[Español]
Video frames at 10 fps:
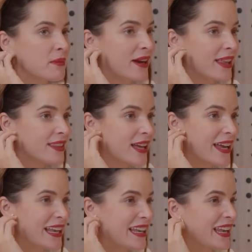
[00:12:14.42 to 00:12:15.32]
en verdad,
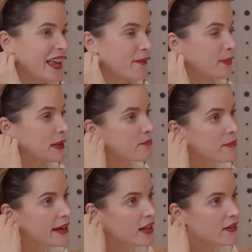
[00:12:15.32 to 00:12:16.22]
la
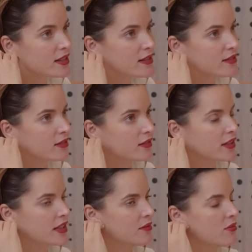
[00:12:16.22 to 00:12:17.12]
primera vez
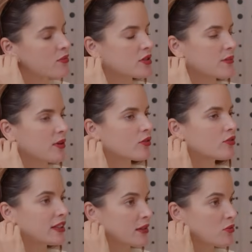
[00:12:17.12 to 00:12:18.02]
dijimos, pucha, mejor
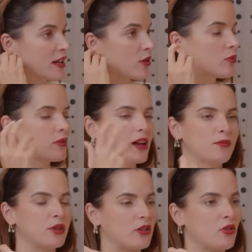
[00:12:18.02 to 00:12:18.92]
contratemos algo,
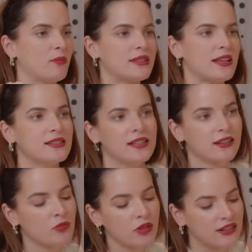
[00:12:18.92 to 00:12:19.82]
porque yo empecé a
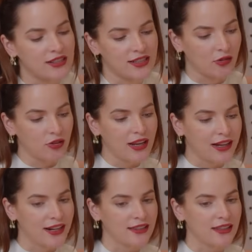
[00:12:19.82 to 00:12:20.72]
hacer como que el desarrollo de la
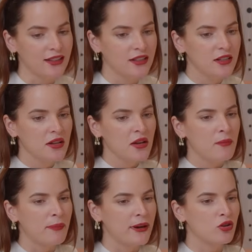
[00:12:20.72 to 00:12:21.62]
carta,
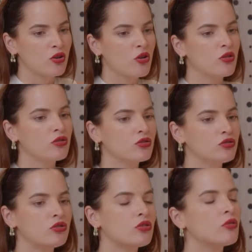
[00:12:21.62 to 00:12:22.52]
pero no,
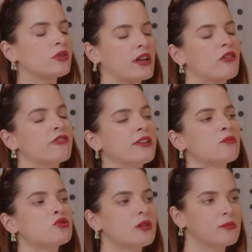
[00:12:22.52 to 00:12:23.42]
yo no como que confié
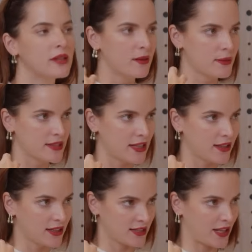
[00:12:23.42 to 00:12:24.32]
mucho en mi
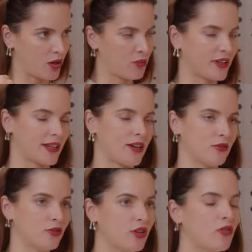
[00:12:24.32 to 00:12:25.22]
capacidad en hacerlo, porque
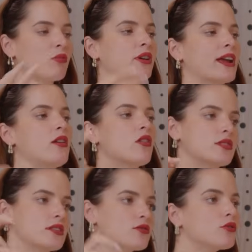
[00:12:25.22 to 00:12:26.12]
claro, no tengo como que
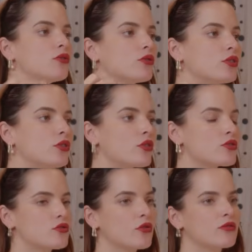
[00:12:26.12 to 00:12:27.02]
los
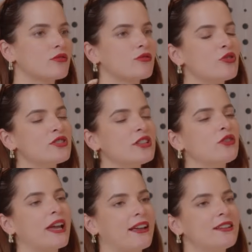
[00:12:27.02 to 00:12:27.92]
estudios, no, no
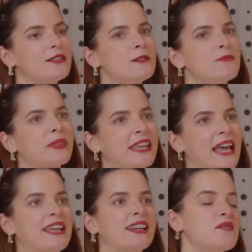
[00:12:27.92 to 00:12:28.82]
siento que, que
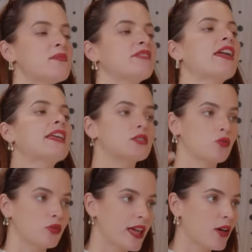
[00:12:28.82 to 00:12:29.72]
haya realmente
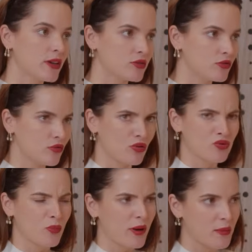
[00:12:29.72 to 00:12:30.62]
estudiado eso. Soy
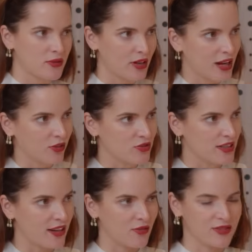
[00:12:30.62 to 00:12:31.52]
súper apasionada de la
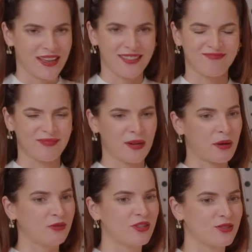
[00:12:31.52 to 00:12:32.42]
cocina, o sea,
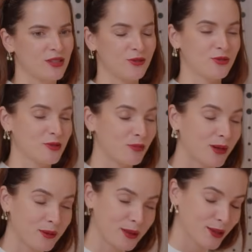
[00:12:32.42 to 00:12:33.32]
preparo unos desayunos en
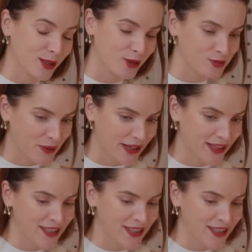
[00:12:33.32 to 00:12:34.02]
verdad bien ricos para que...